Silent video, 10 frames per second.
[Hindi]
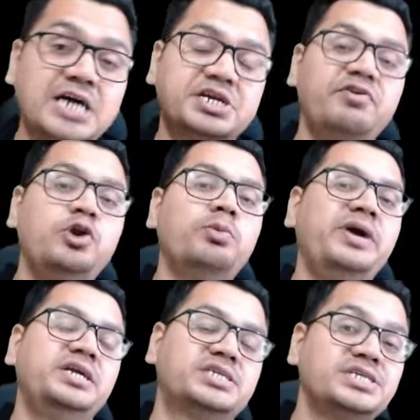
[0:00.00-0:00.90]
आज के वीडियो
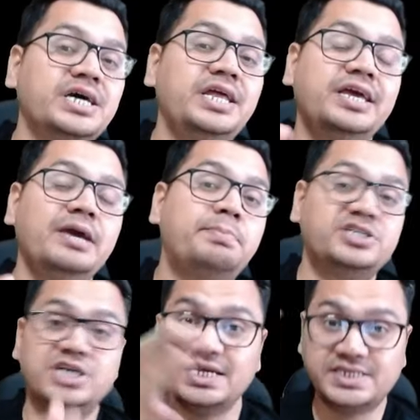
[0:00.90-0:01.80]
में डिस्कस करेंगे
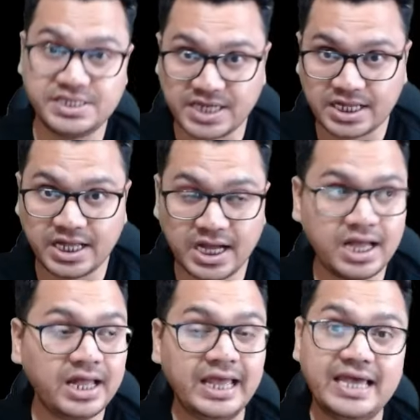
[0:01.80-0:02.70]
50 से ज्यादा
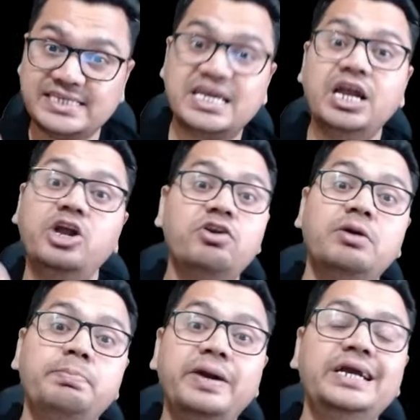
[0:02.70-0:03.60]
स्किल
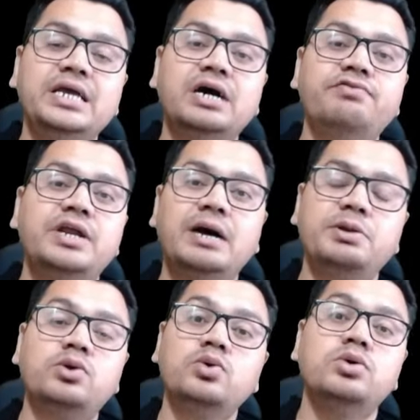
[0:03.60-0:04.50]
डेवलपमेंट या फिर आप
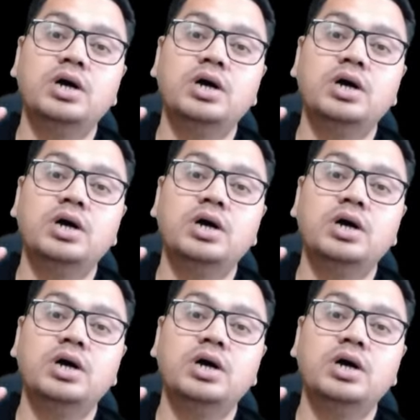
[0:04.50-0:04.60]
इनको